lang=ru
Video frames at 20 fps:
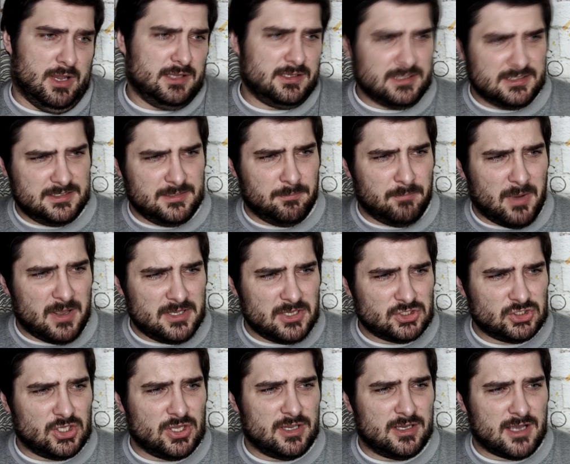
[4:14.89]
Это
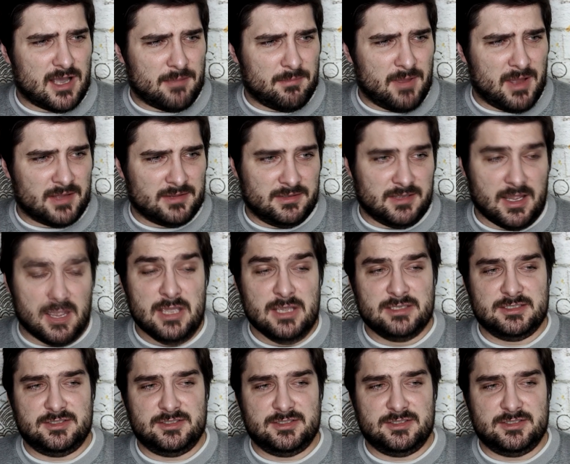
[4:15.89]
симпатичная команда